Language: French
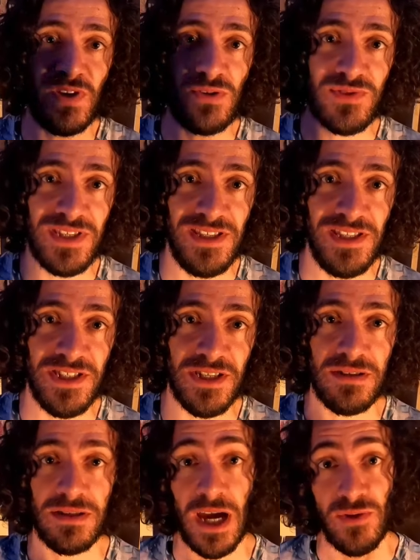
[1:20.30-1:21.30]
nouvel outil
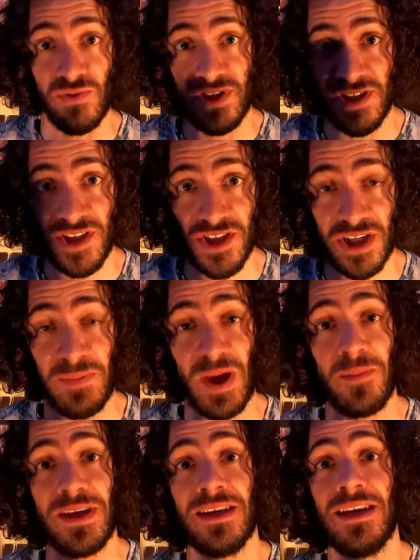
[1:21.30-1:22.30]
ninja. Un outil ninja qui
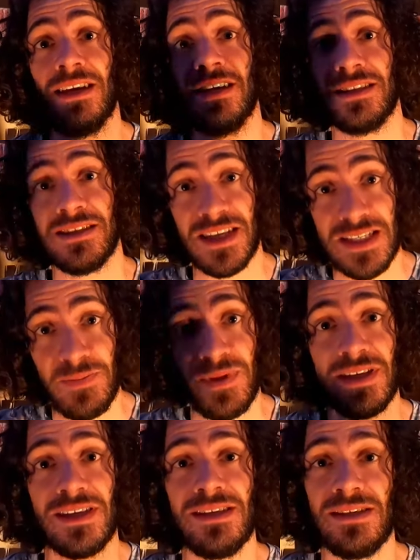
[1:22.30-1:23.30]
permet
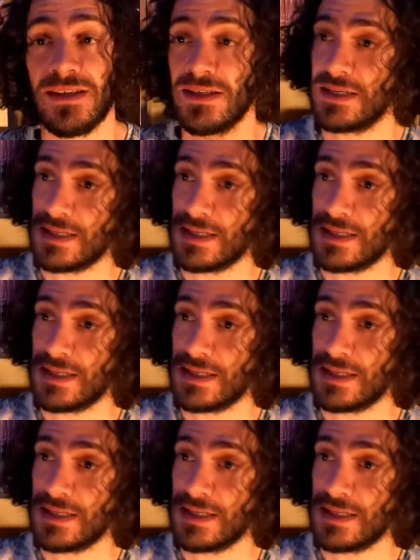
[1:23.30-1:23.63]
d'aspirer